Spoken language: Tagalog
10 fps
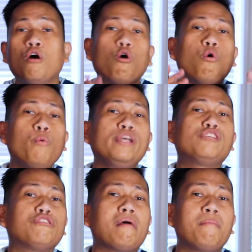always
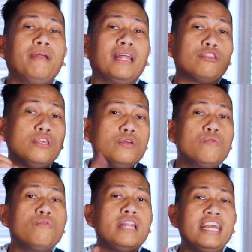remember that
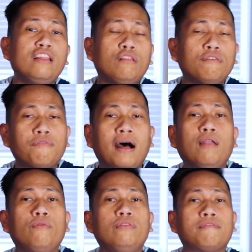you need to
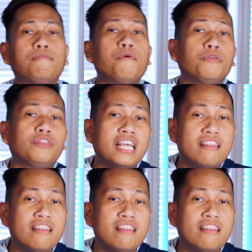follow the 14